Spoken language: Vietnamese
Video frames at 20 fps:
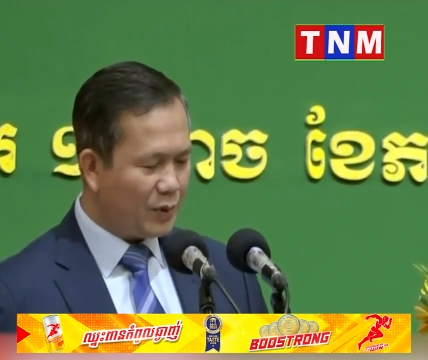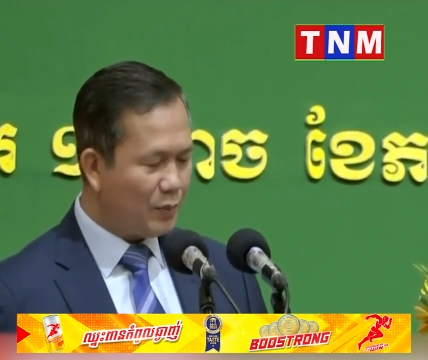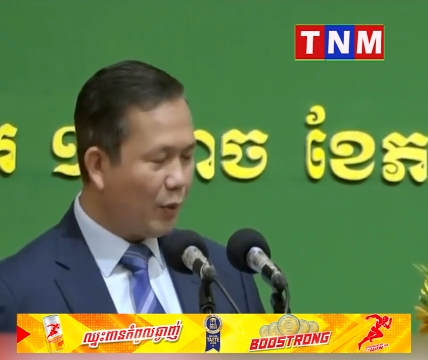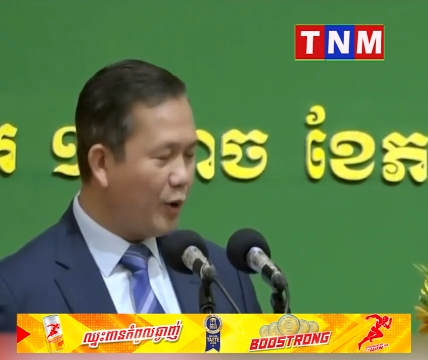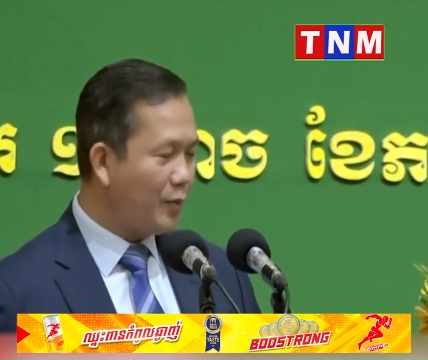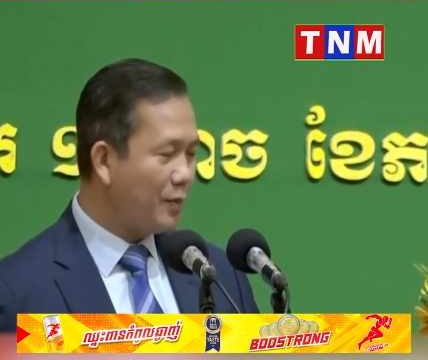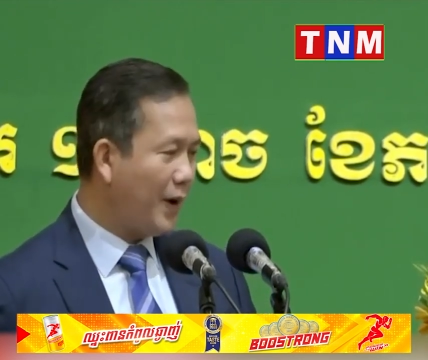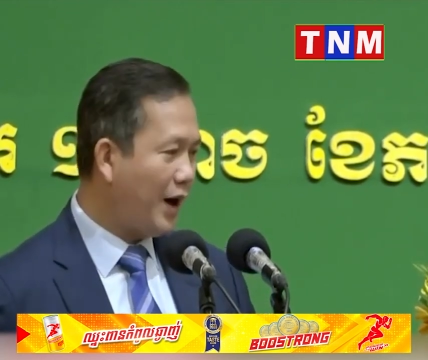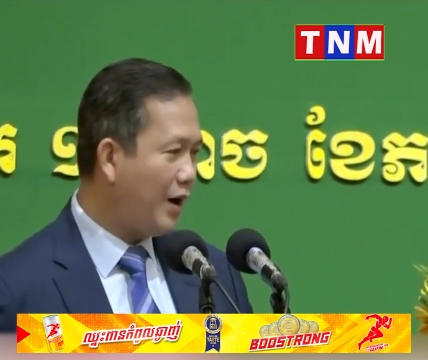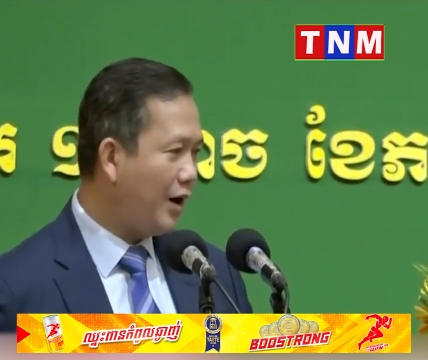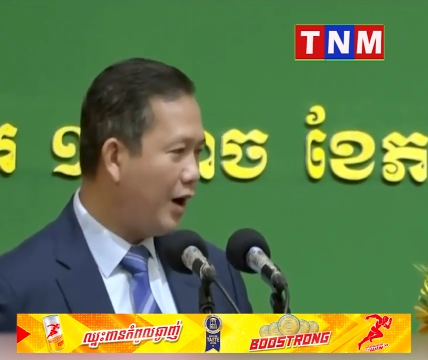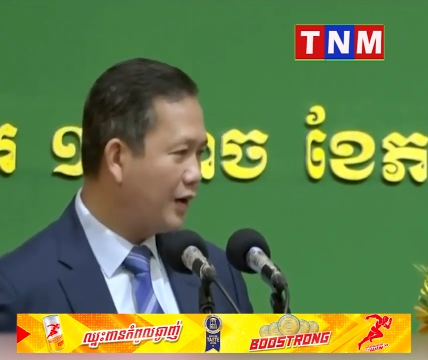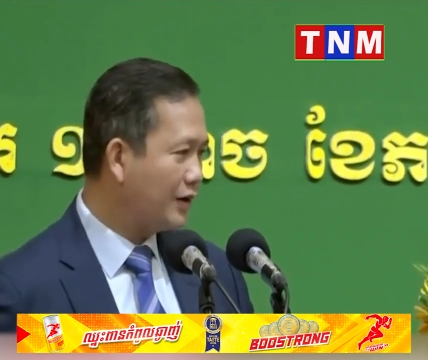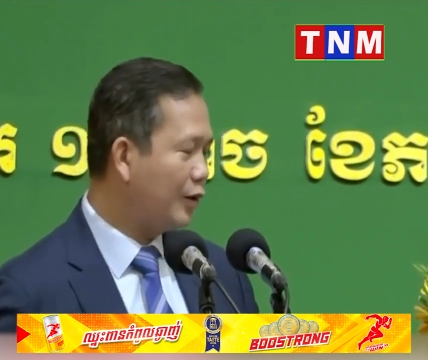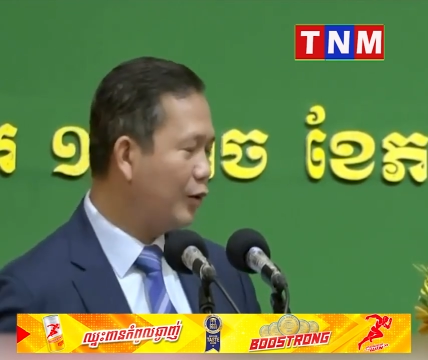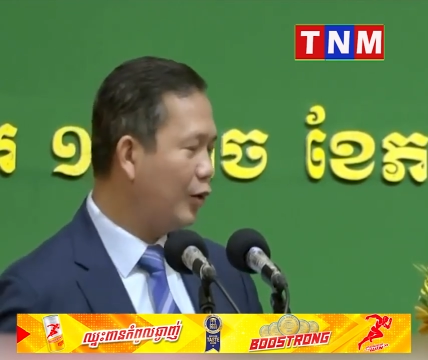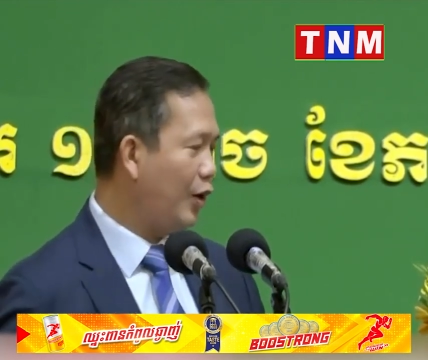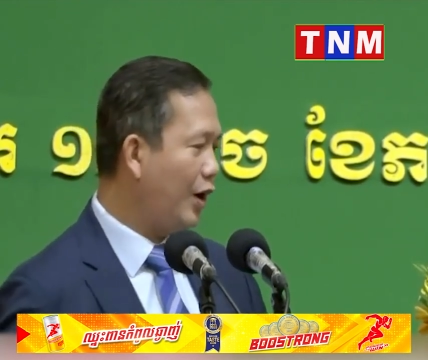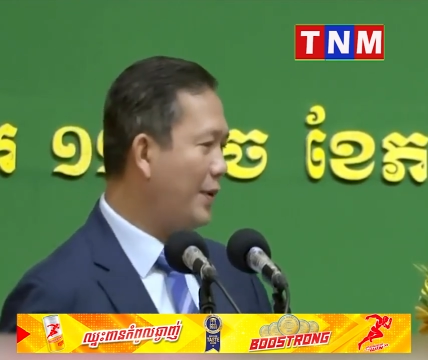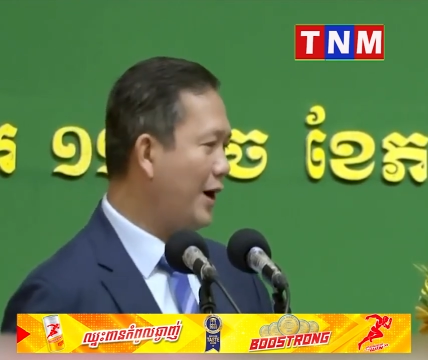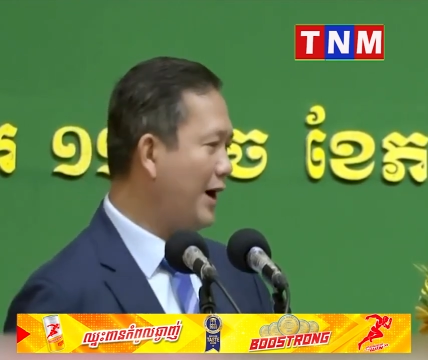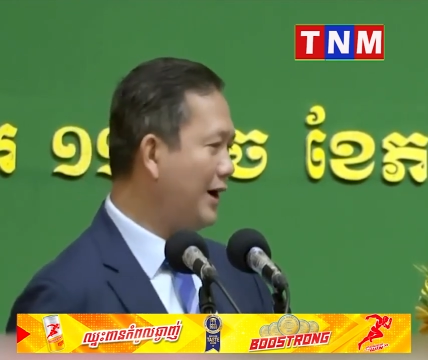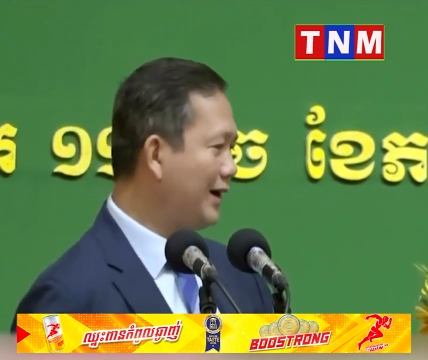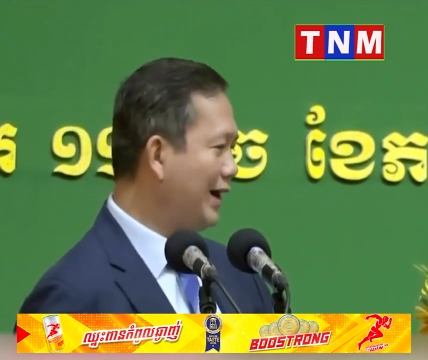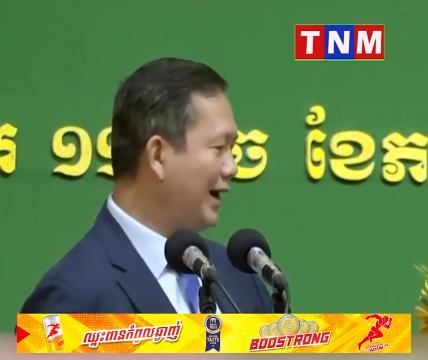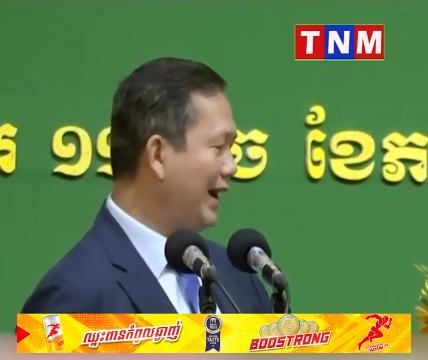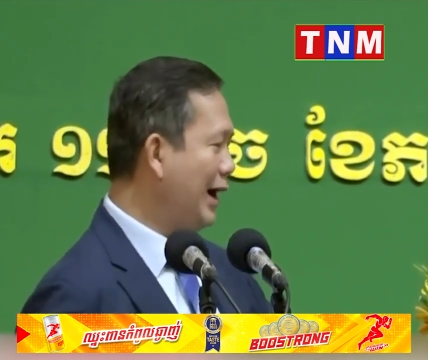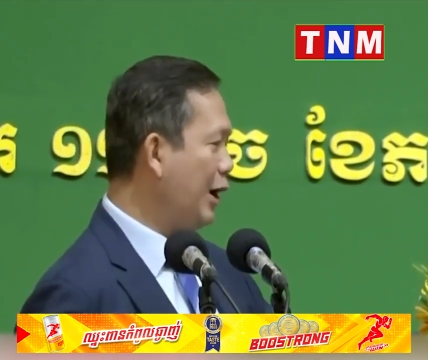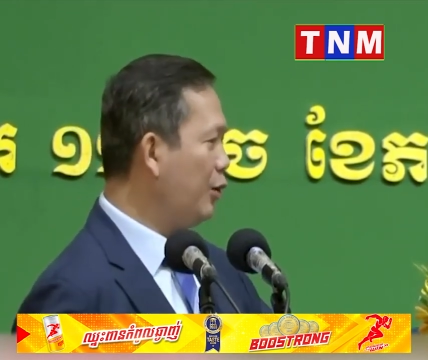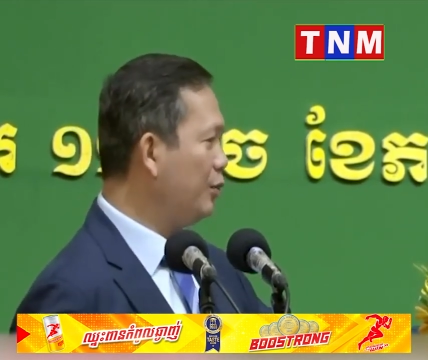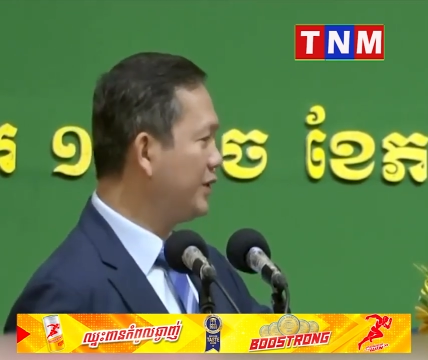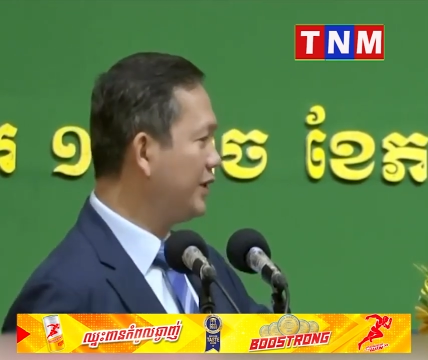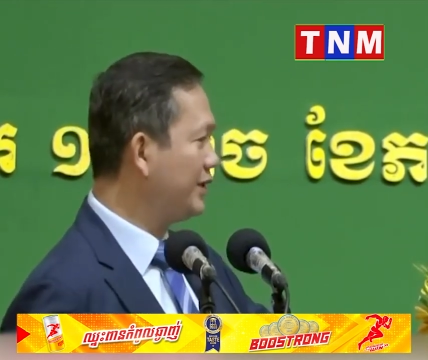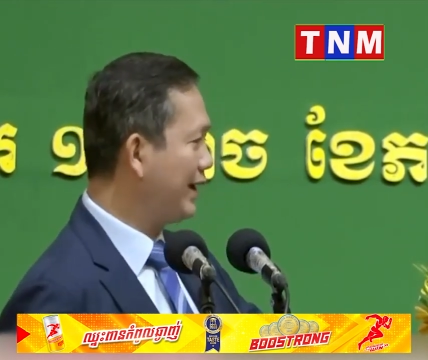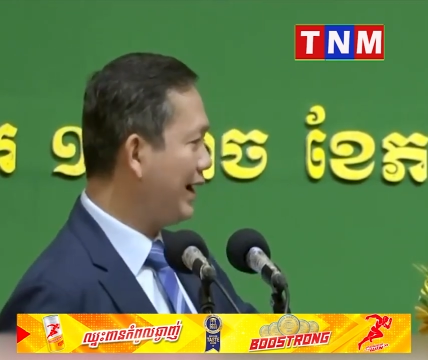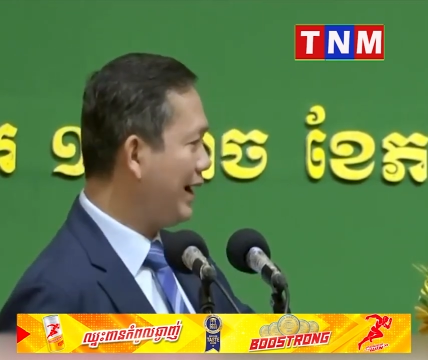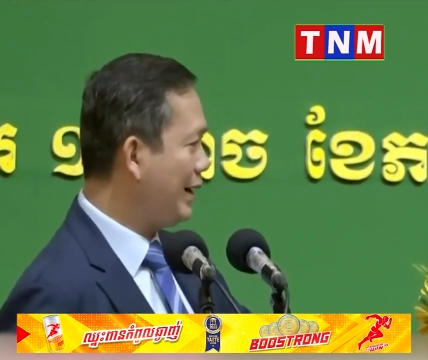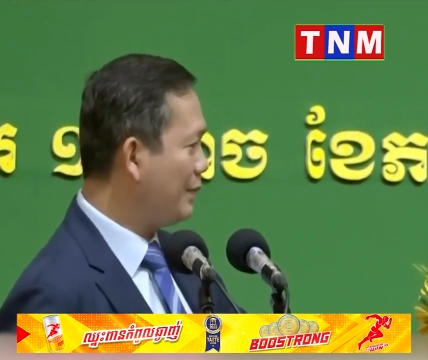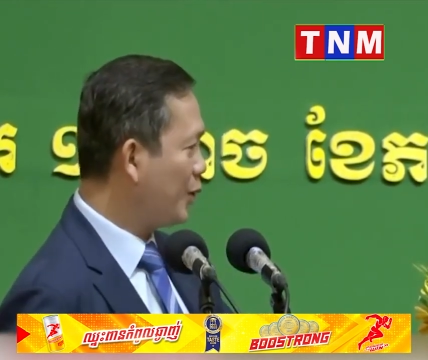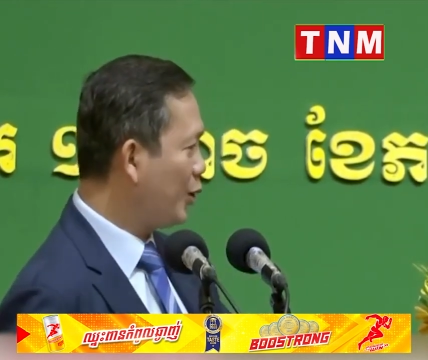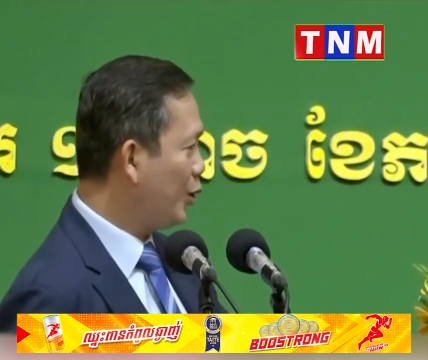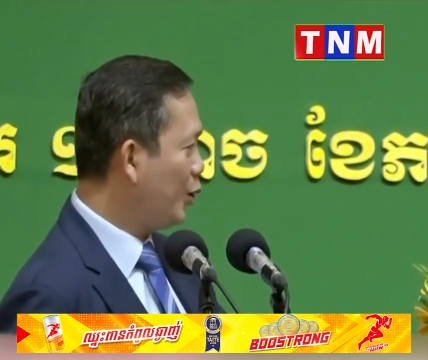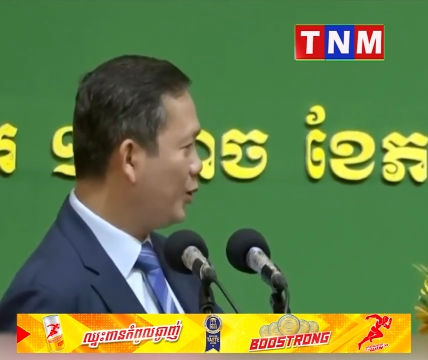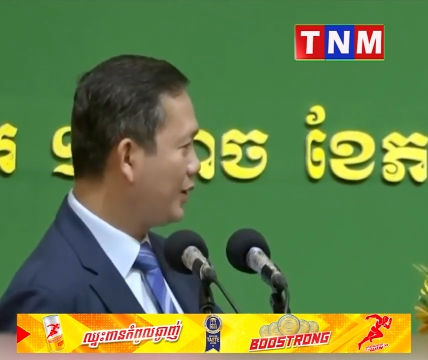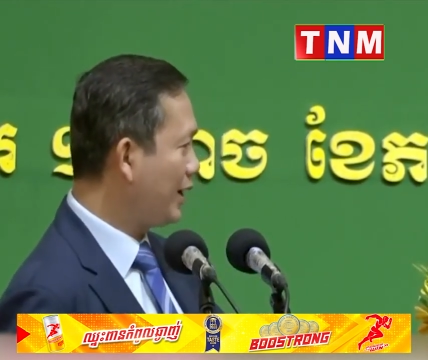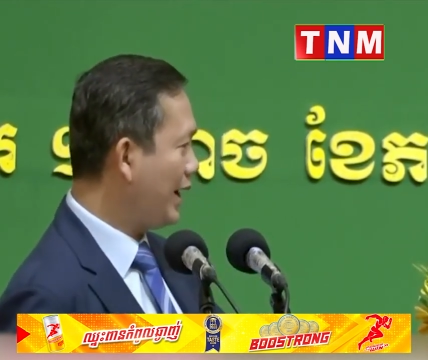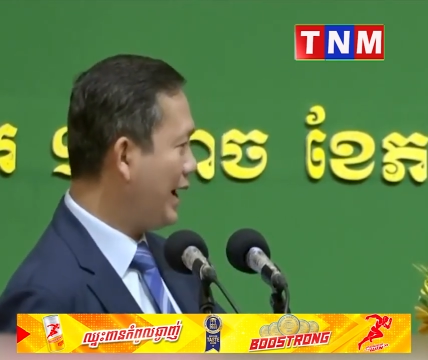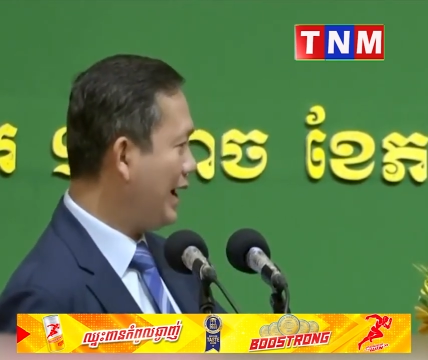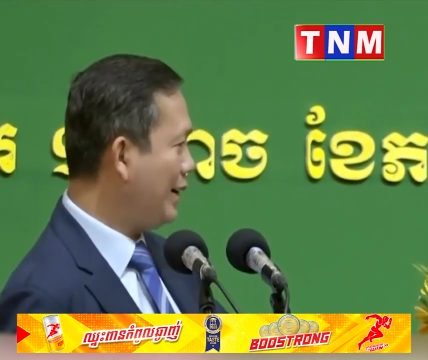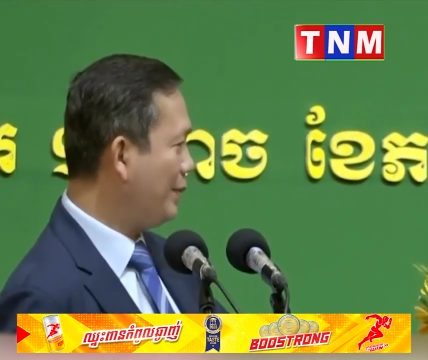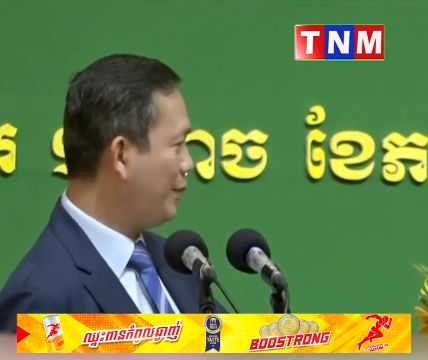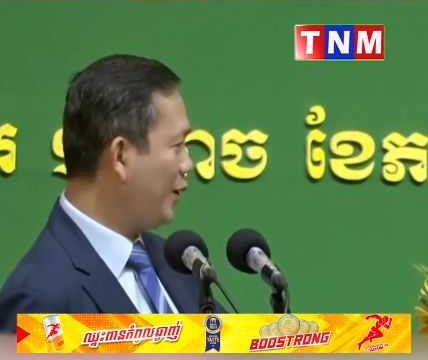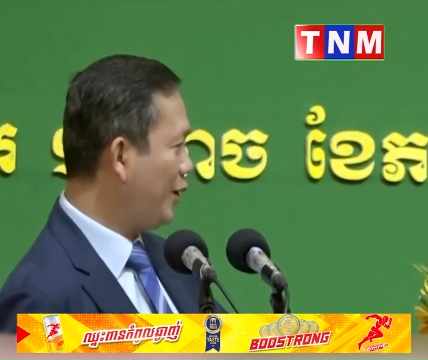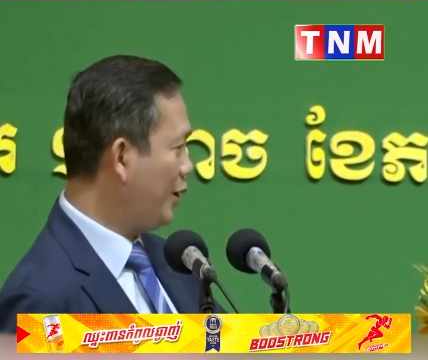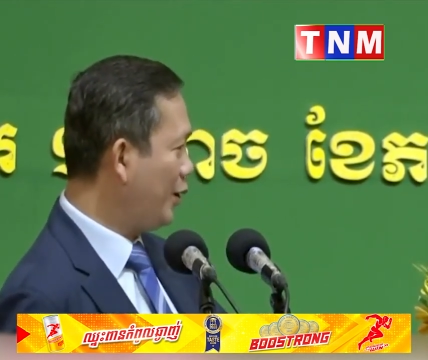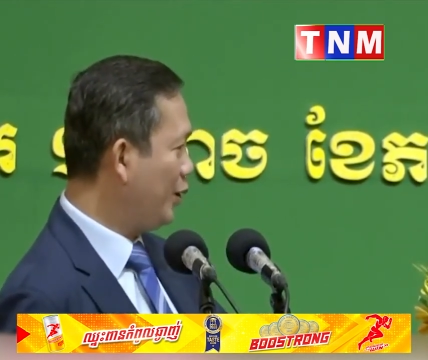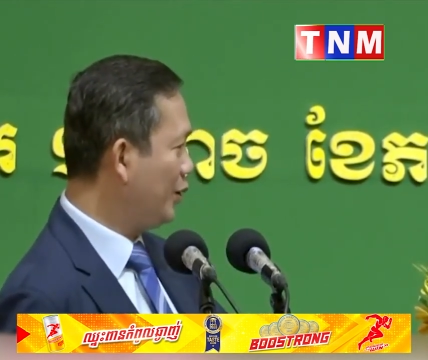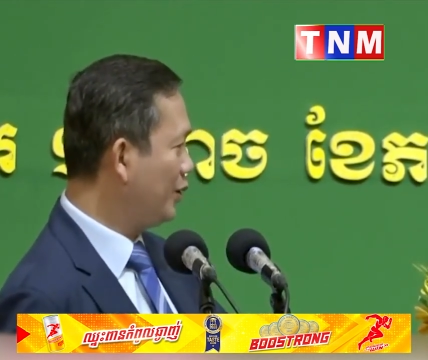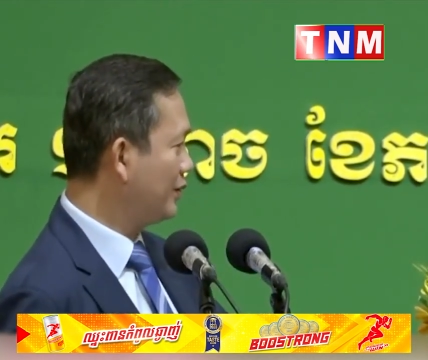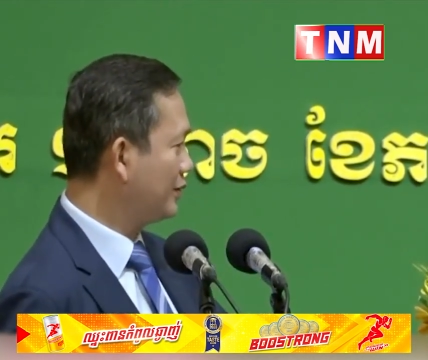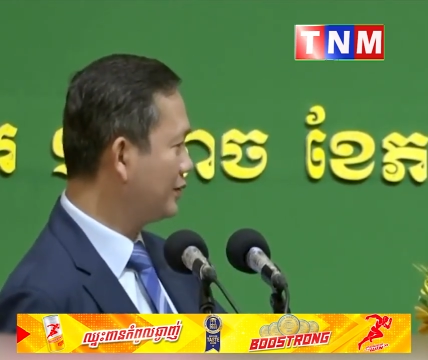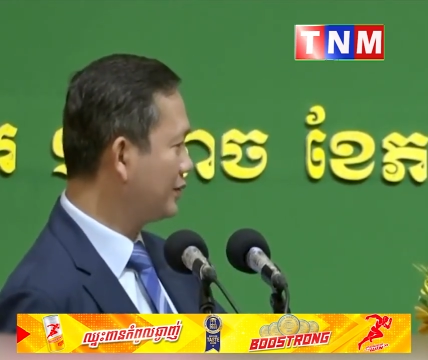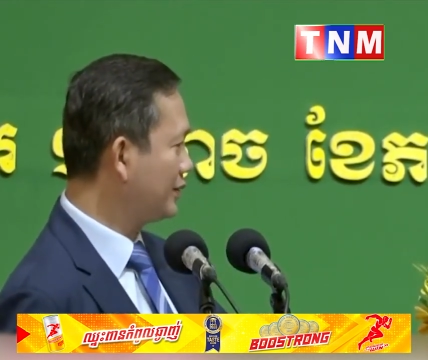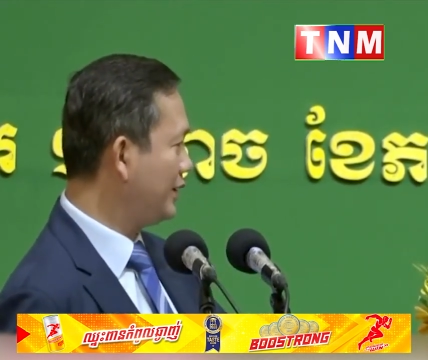bị môn máu ở thua lốp ăn là lao từ tam cô ca pho